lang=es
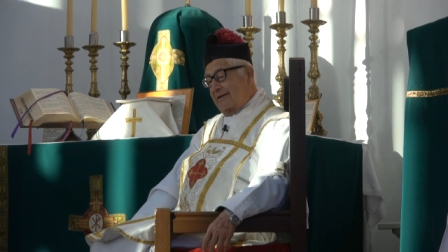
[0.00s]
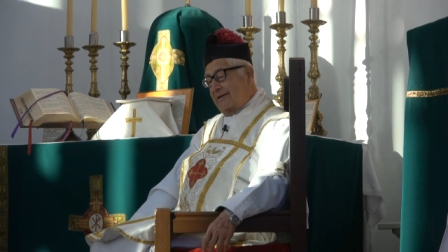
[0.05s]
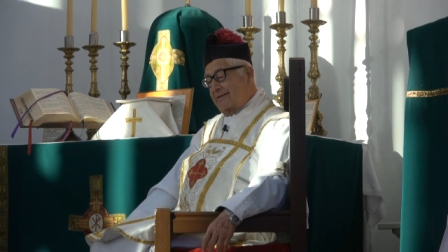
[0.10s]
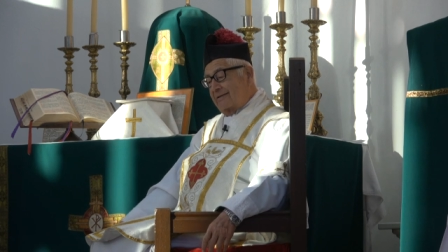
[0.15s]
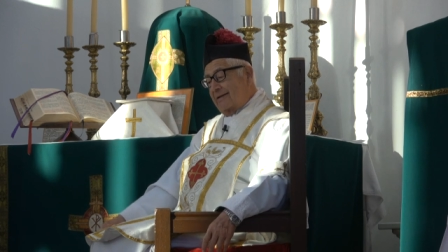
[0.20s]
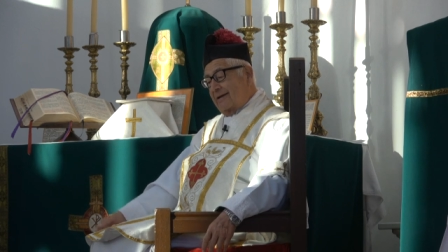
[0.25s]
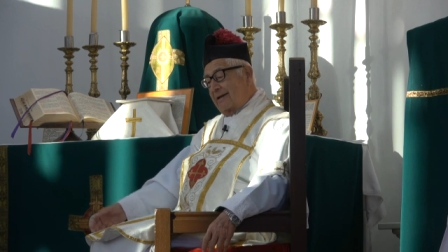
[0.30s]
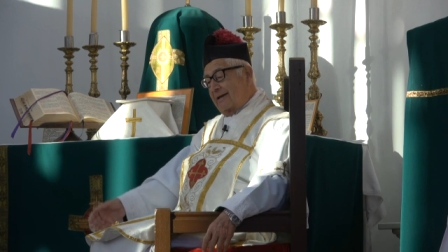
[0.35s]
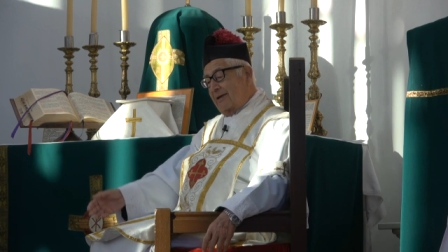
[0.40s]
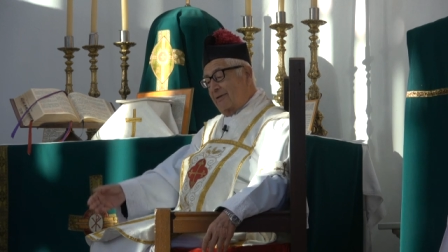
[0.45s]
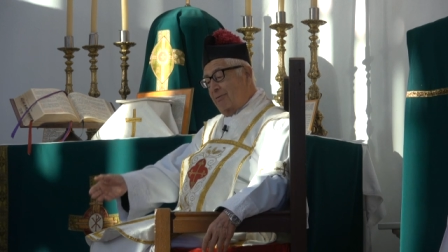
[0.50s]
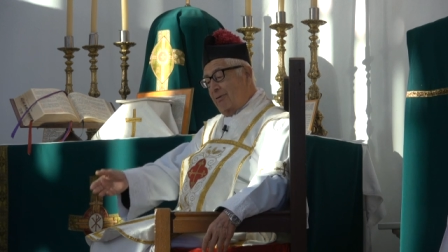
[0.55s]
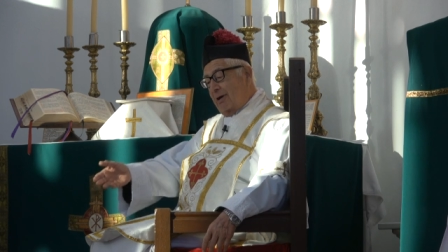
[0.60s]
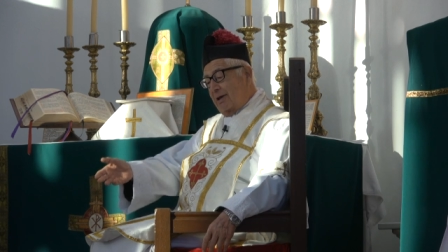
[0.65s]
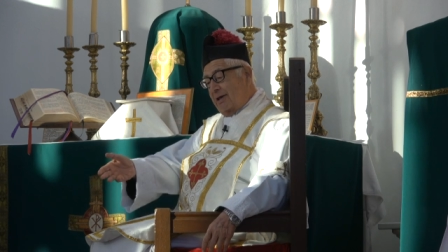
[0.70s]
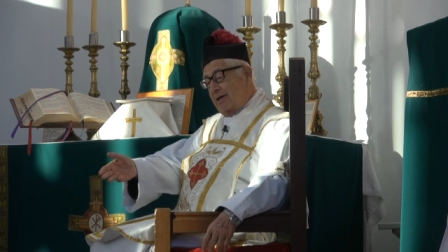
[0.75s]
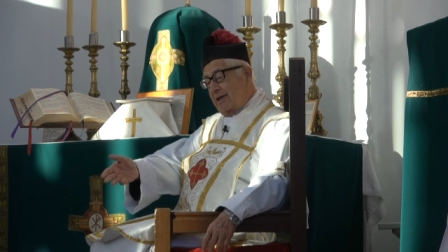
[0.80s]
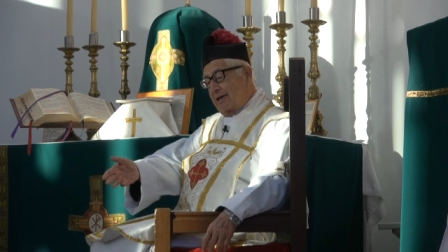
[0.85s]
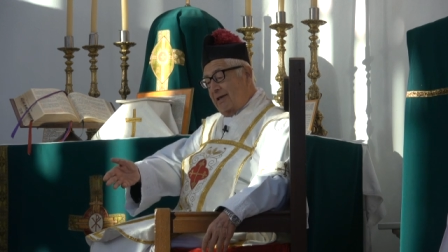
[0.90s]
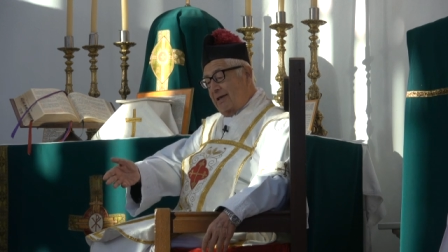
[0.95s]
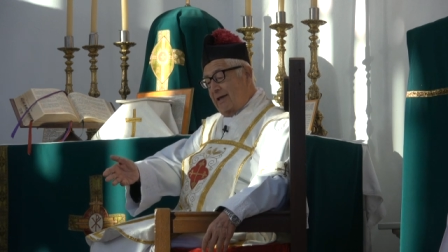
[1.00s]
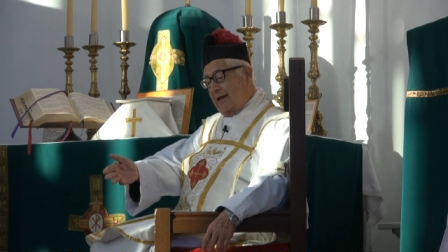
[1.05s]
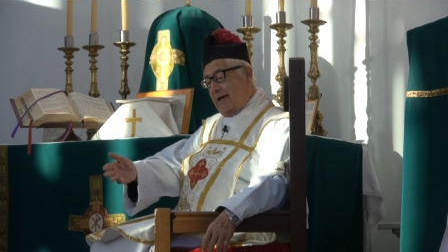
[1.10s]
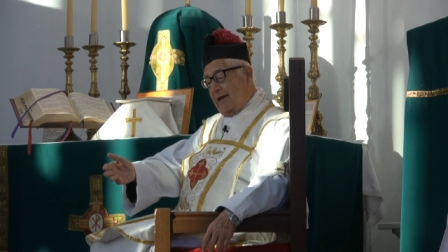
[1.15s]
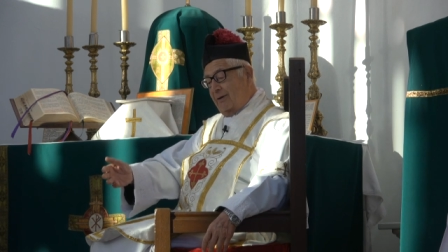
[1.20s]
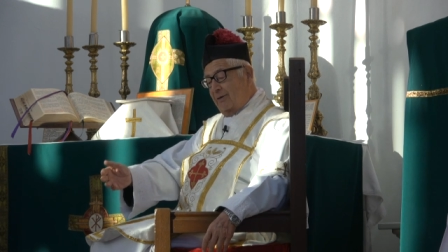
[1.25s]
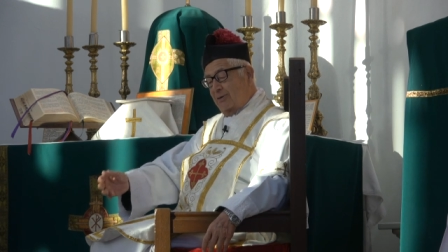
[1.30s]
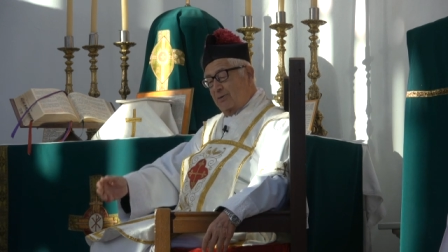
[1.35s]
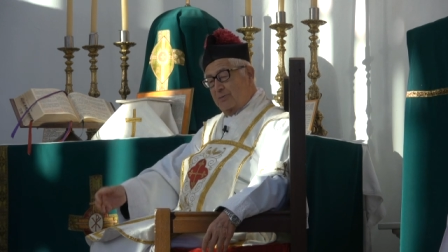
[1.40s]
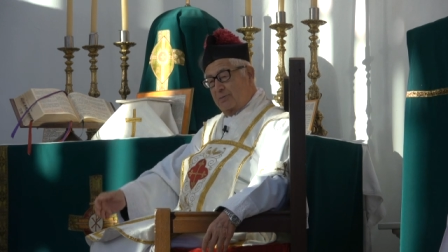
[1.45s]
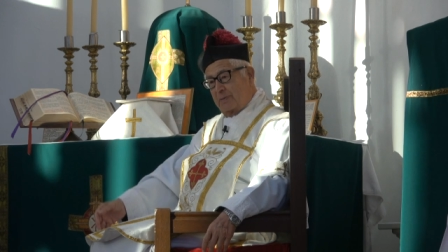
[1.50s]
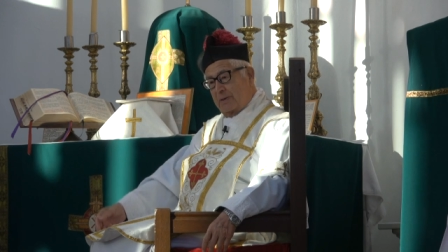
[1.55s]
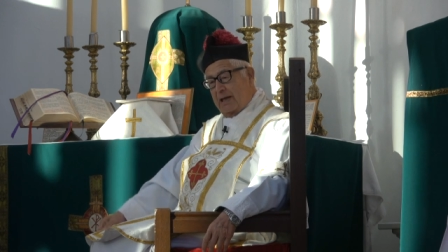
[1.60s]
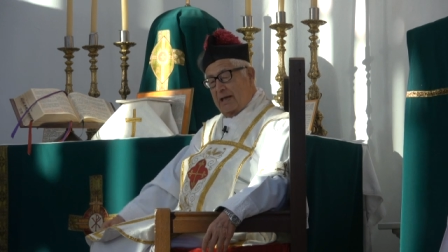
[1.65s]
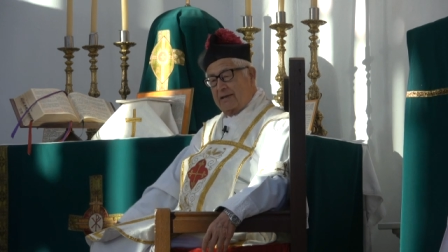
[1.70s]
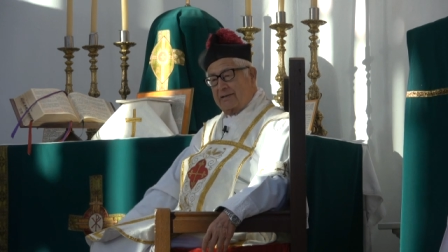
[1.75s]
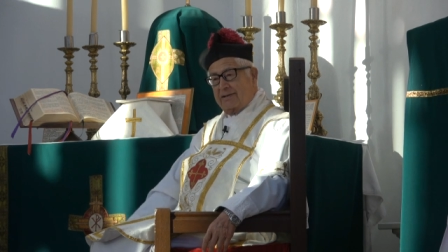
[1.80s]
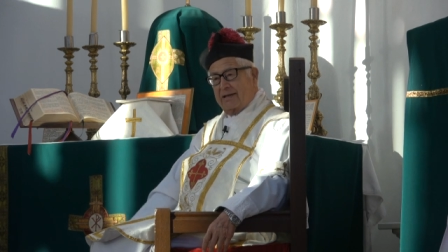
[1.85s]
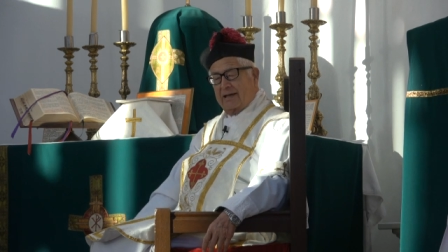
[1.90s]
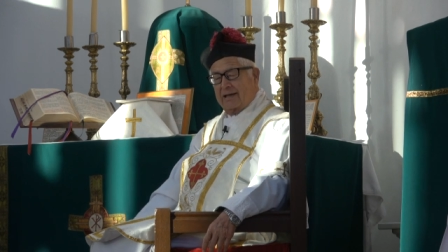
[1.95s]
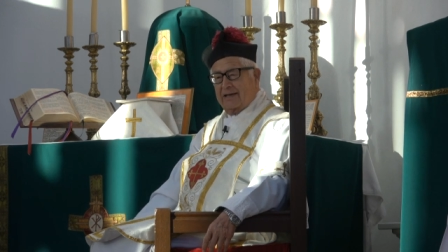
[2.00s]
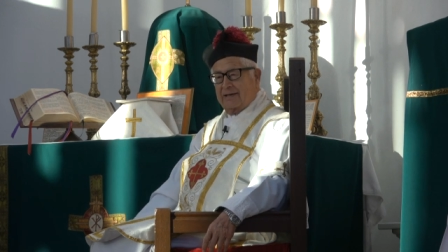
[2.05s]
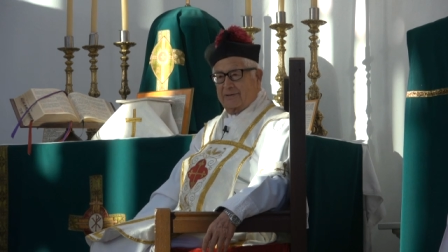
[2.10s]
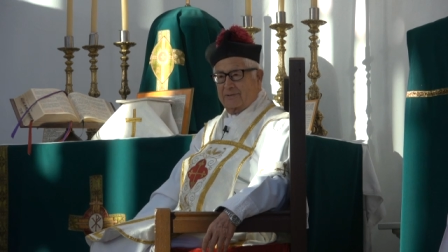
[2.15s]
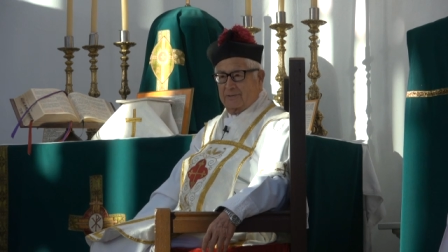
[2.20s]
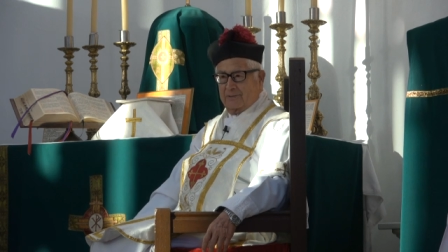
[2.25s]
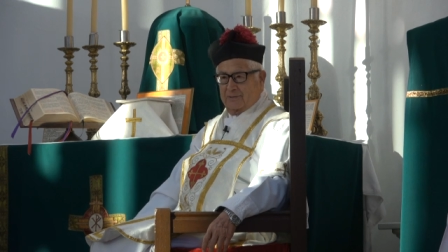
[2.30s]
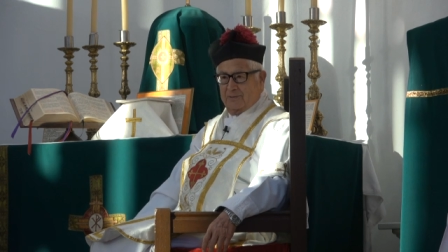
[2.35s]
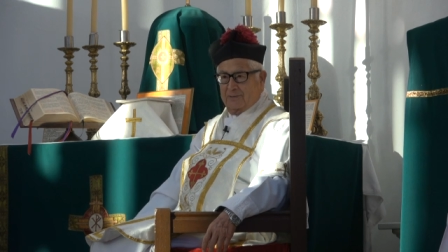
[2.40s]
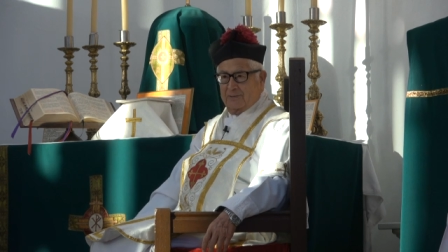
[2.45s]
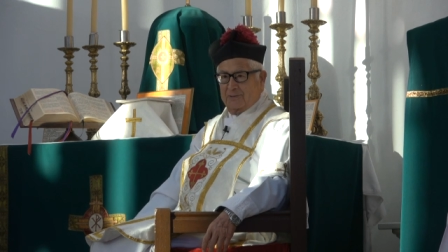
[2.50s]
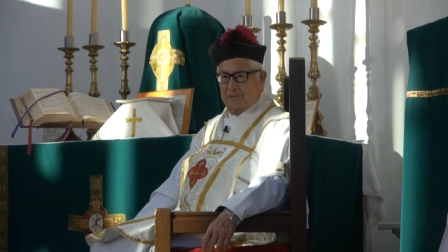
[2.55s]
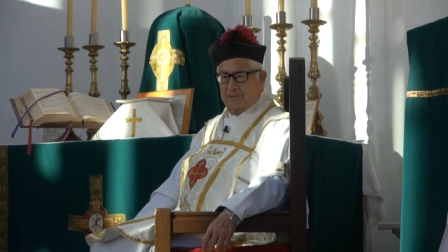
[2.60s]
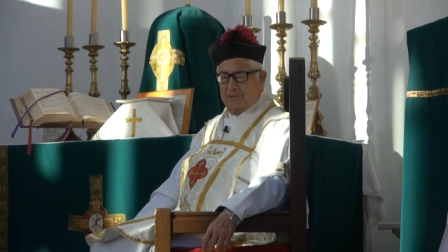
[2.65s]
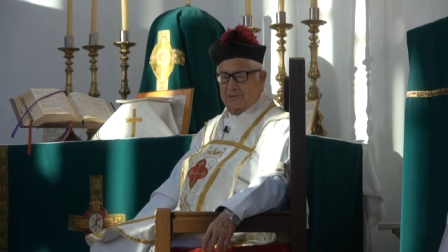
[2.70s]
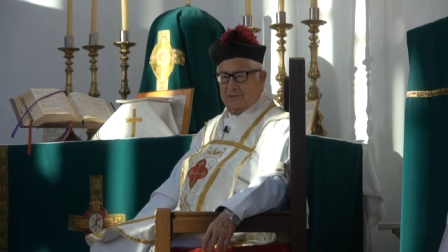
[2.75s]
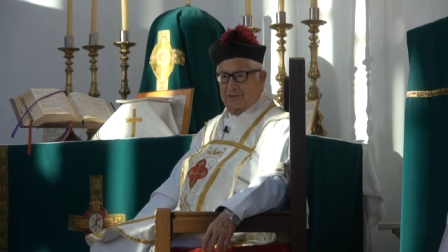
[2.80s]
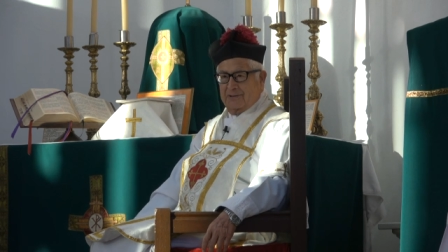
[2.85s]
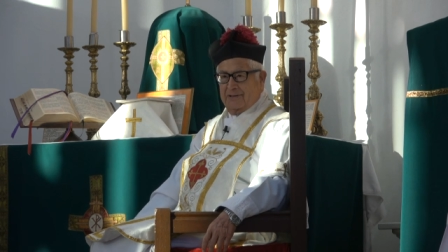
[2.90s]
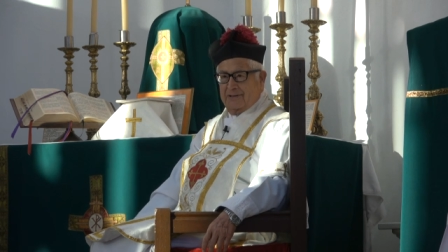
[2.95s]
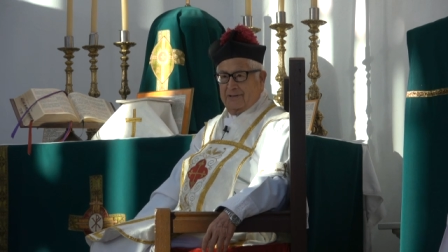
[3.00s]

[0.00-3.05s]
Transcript: se quedó ahí a los pies de Jesús.